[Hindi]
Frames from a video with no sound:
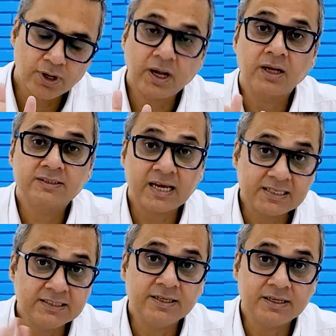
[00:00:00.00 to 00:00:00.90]
का
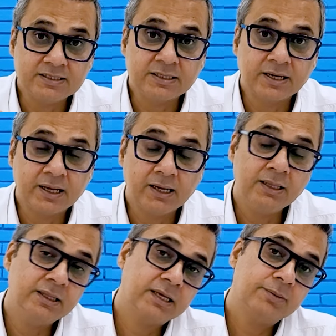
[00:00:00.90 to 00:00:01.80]
साइज इंक्रीज करने के लिए
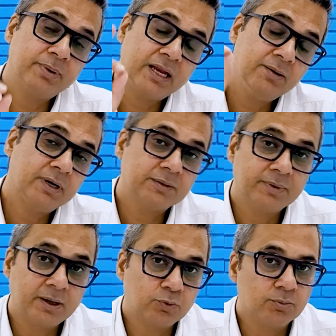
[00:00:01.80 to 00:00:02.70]
देखिए पहली बात
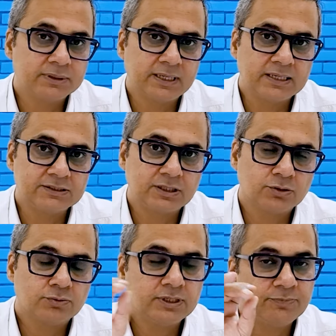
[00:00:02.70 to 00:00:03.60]
मैं आपको बताना
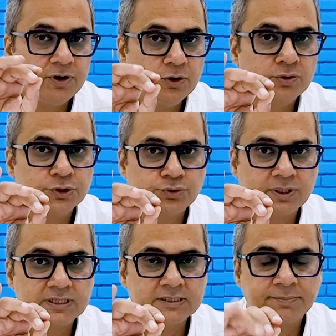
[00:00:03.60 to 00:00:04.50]
चाहता हूँ ये वीडियो शुरू
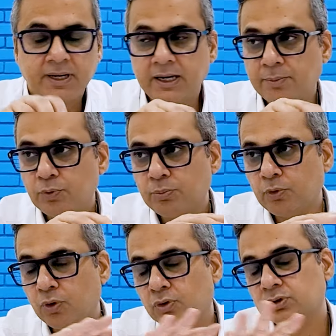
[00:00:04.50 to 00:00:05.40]
करने से पहले आपको
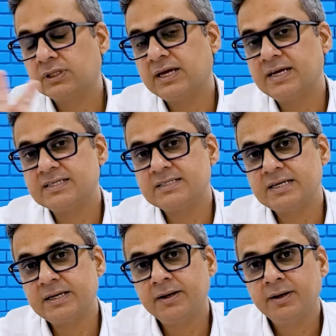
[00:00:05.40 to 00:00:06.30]
बहुत ऐसे